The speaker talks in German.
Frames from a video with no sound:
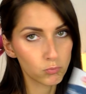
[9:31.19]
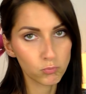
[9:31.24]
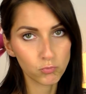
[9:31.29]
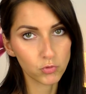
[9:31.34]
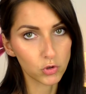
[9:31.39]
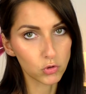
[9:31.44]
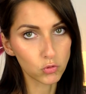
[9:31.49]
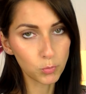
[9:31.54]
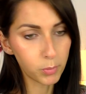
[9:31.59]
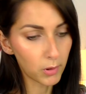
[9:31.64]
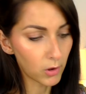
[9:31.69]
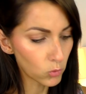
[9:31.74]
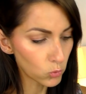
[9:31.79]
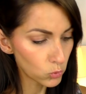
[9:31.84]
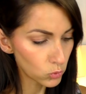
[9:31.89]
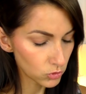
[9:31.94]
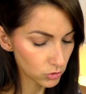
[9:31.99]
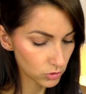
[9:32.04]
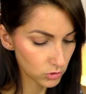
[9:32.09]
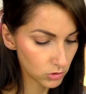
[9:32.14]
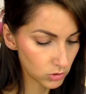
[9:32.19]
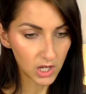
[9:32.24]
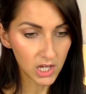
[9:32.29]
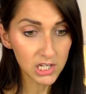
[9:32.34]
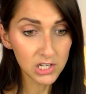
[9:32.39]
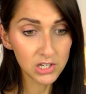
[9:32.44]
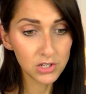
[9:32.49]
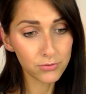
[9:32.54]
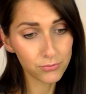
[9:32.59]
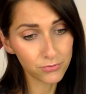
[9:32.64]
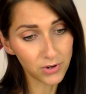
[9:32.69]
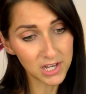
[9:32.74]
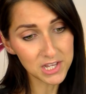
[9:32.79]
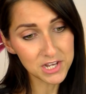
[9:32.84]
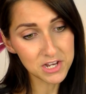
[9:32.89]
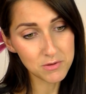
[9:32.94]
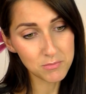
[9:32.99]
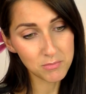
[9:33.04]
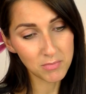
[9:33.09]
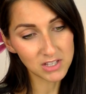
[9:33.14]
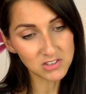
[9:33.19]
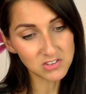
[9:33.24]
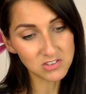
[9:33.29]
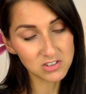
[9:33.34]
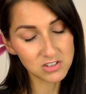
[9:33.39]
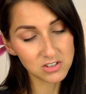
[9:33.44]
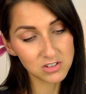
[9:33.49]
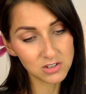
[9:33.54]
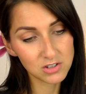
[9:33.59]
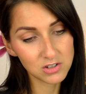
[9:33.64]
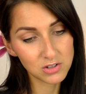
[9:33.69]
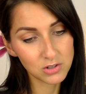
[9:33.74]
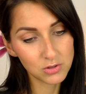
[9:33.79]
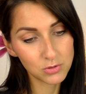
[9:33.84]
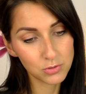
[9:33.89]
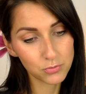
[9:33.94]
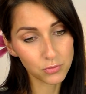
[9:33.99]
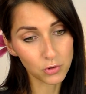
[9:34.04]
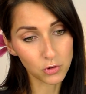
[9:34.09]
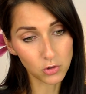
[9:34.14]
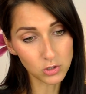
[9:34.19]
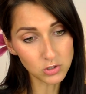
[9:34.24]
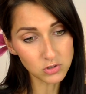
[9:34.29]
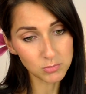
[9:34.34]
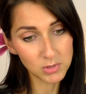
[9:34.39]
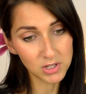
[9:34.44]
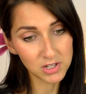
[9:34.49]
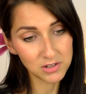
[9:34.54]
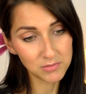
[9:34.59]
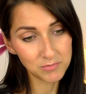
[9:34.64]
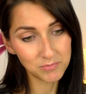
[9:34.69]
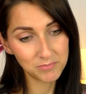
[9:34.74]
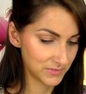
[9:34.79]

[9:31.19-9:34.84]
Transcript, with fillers: War super gut. Antifaltenmaske von Rossmann.